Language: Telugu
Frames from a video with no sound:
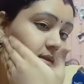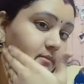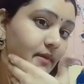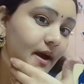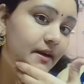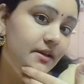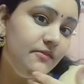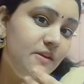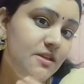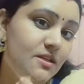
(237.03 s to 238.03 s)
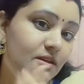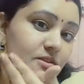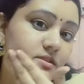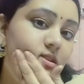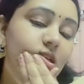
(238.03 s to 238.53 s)
మాటీ ఫినిష్లో
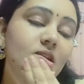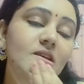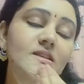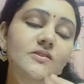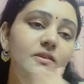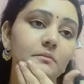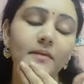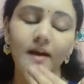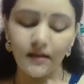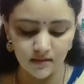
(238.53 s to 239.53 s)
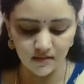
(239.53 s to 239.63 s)
వచ్చిందో నేను వేసుకునే ప్యాక్